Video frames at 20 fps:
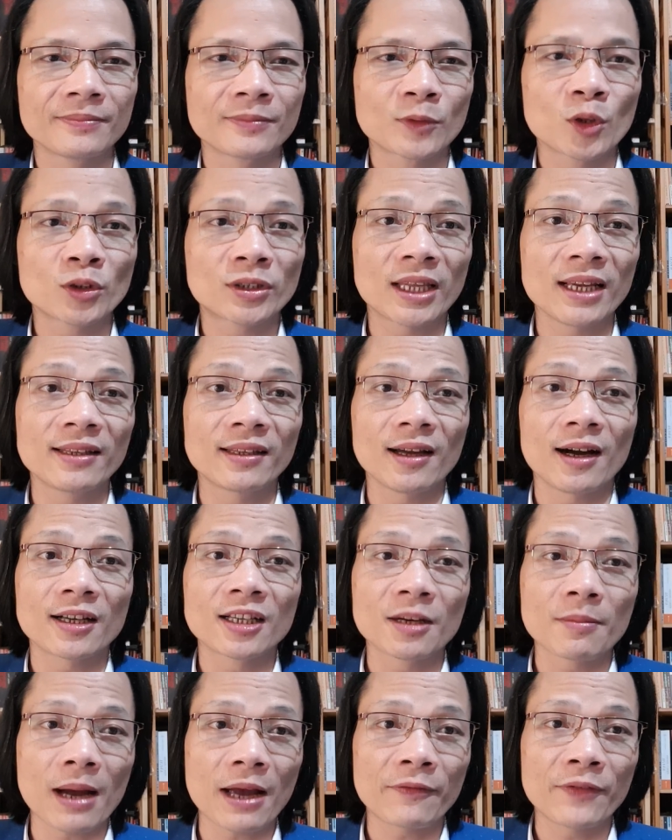Tôi tin tưởng
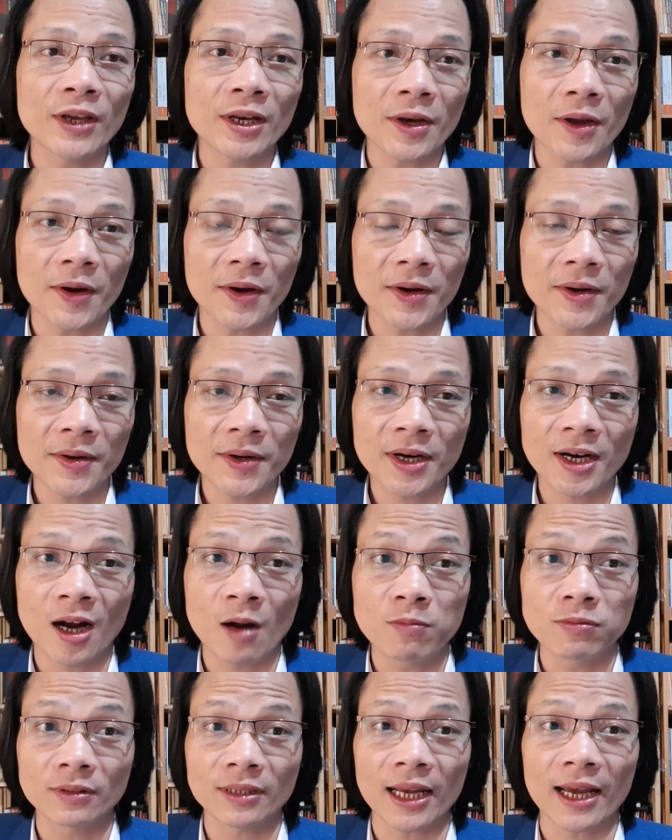những bài viết đó
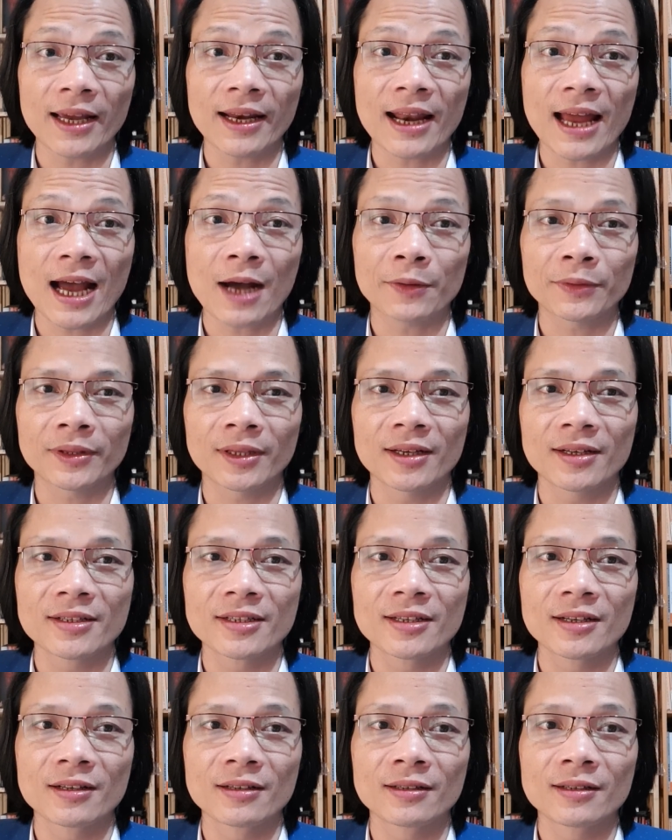không thể nào tự
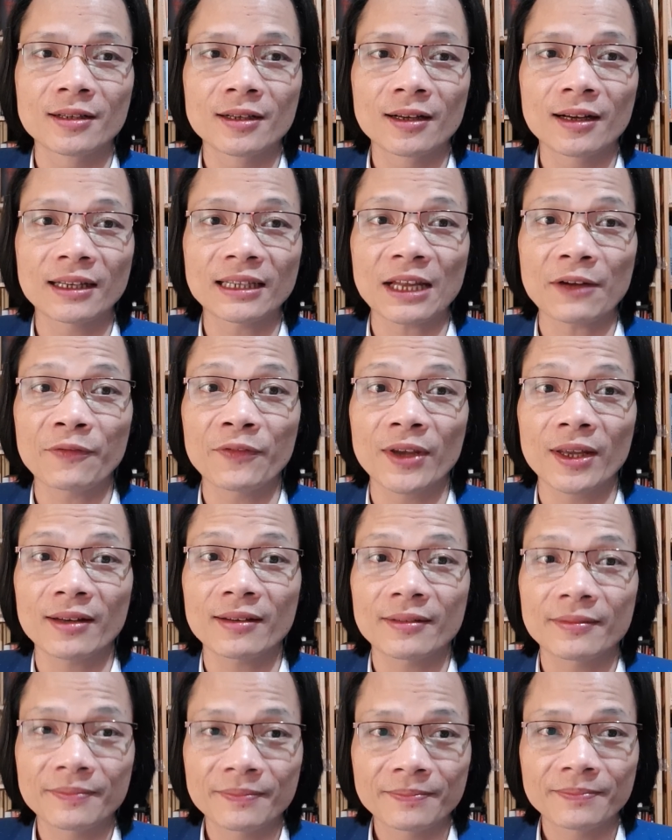dưng người ta viết
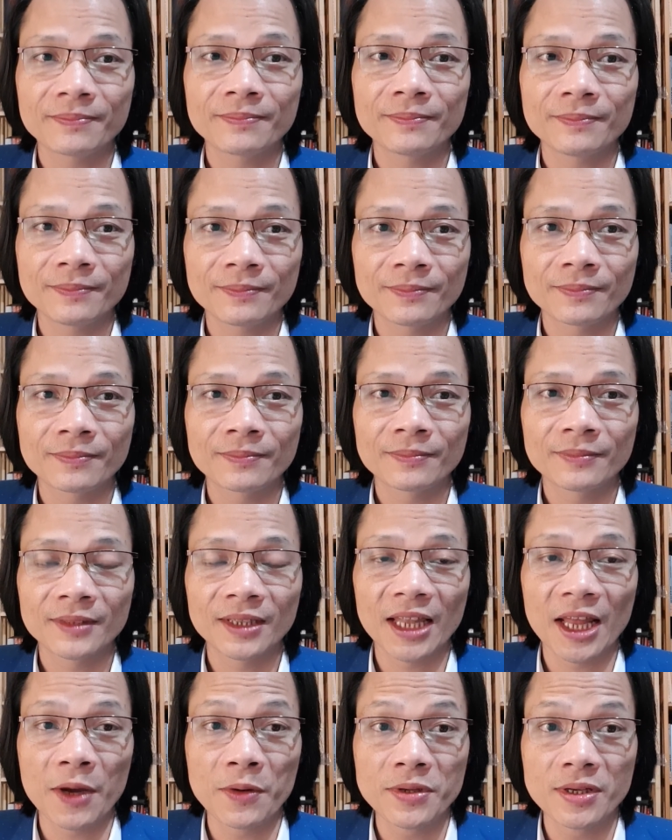
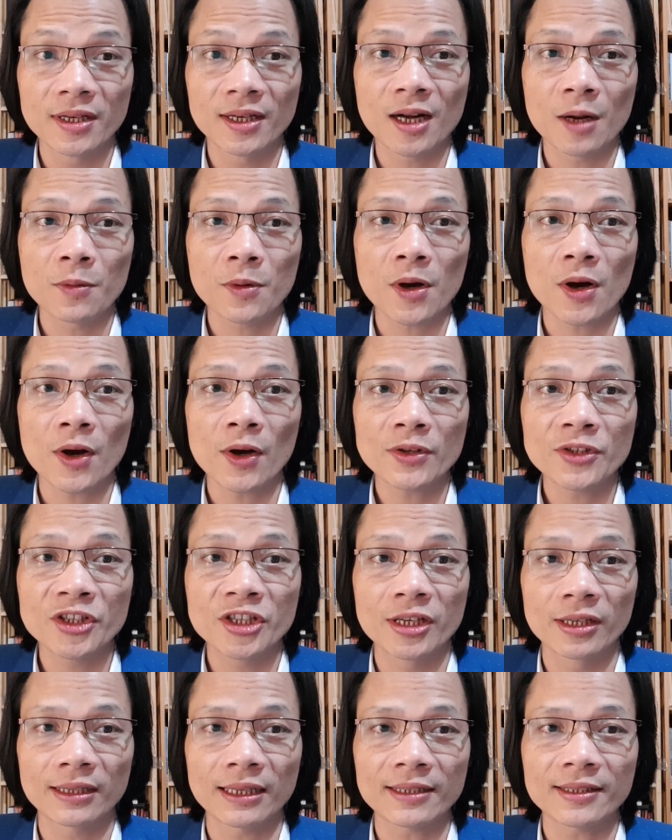nếu như không có
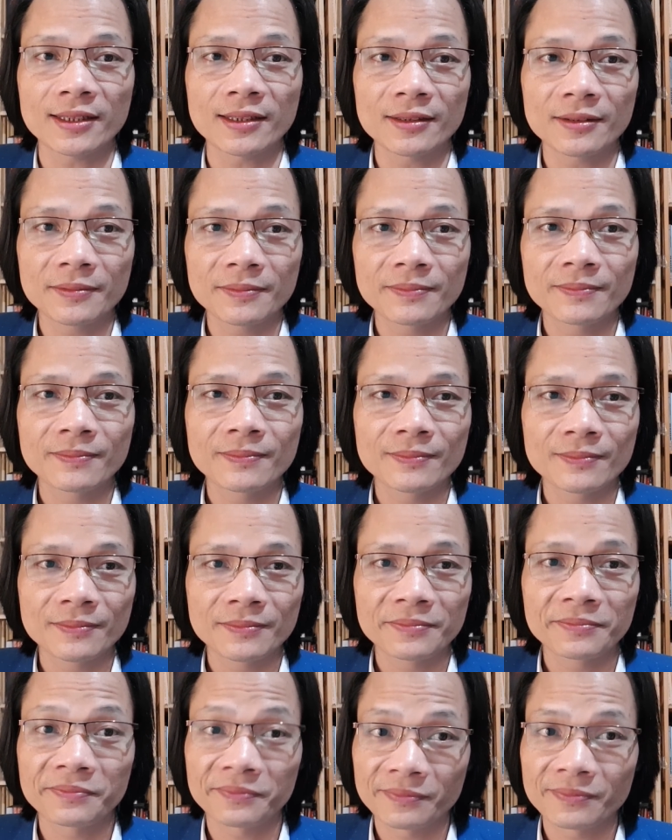chi tài chính.
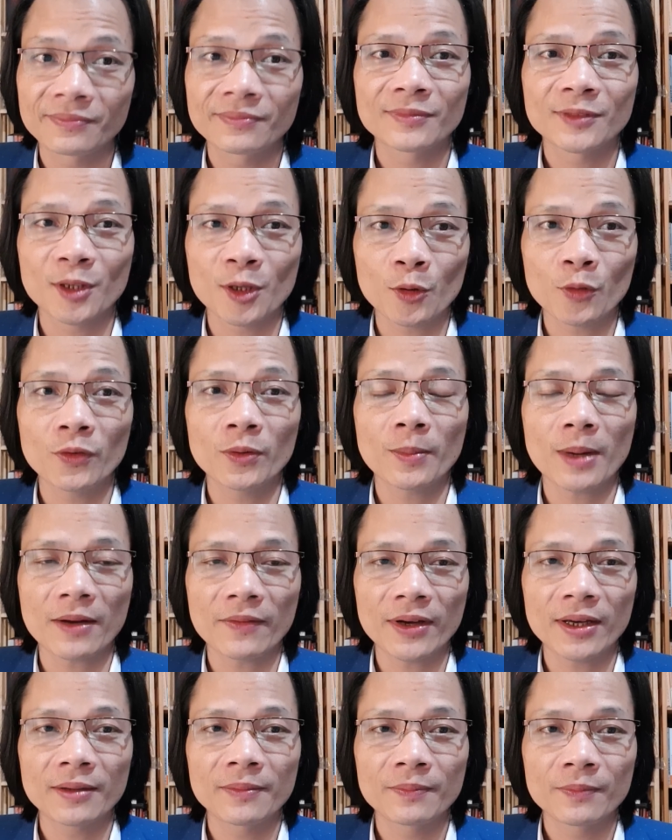Tôi nói quý vị các bạn
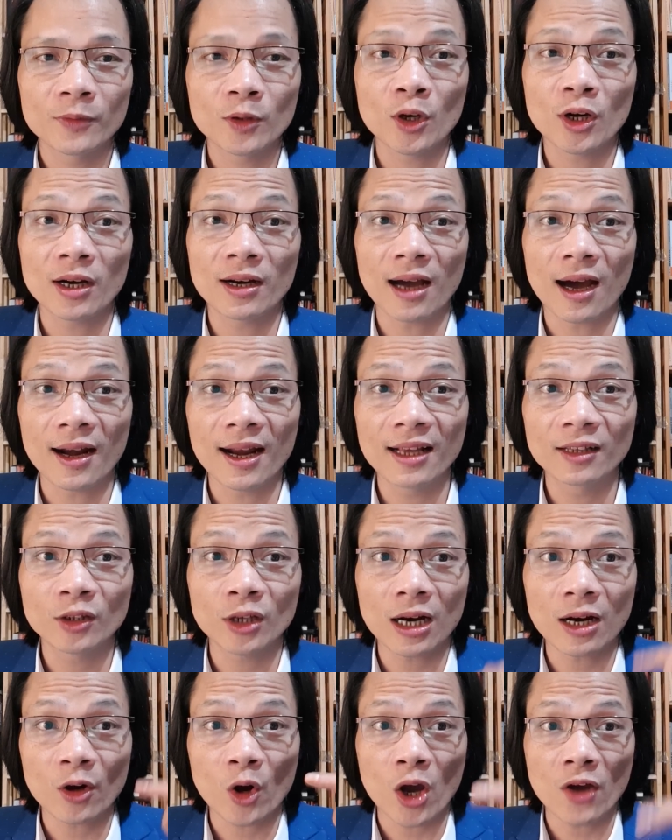vậy. Tôi, ở đây tôi
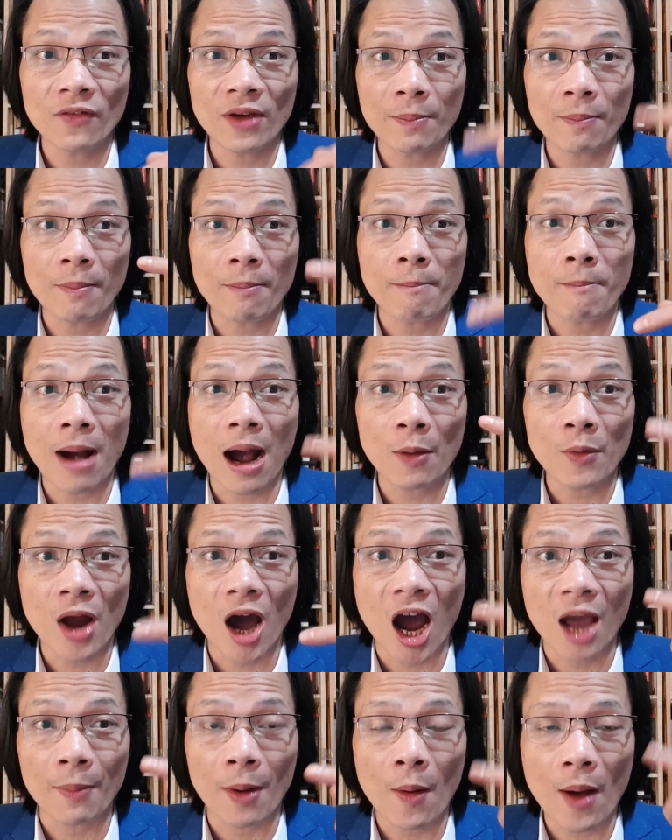đang nói về báo
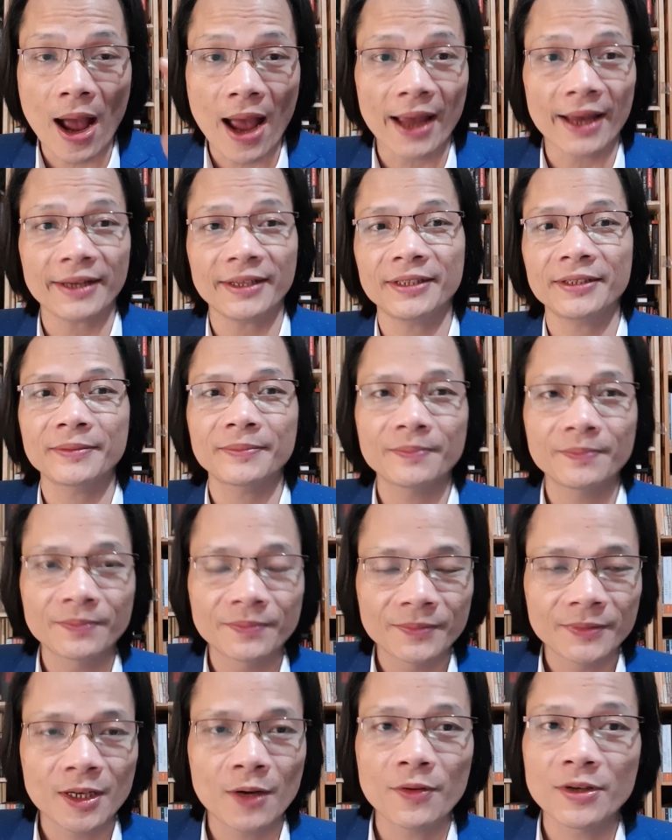đời, báo hại,
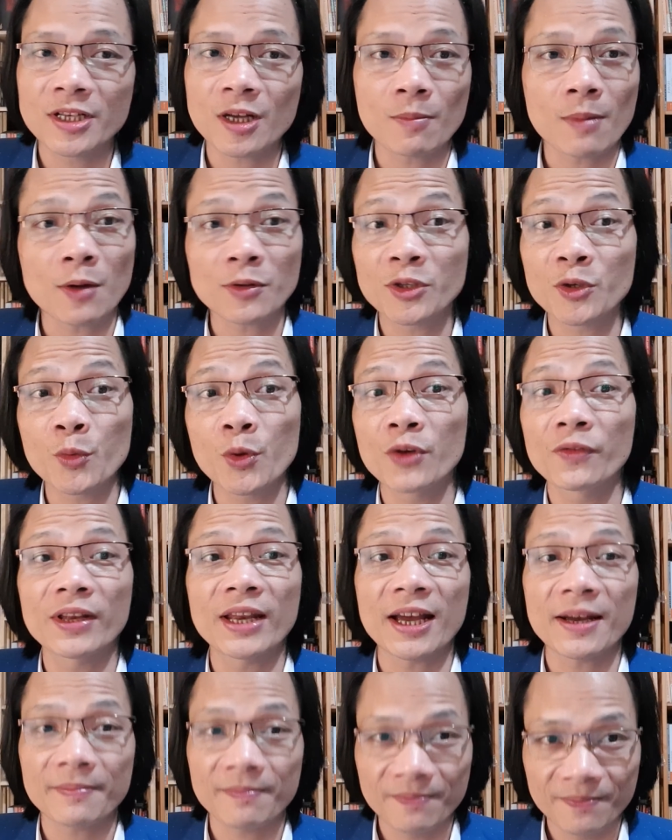không phải dòng báo chính quy Việt
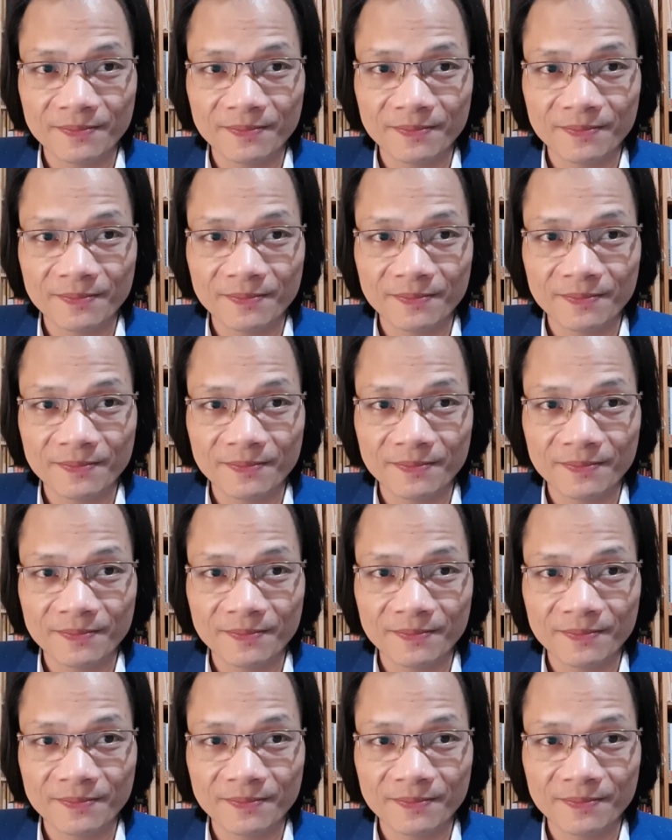Nam.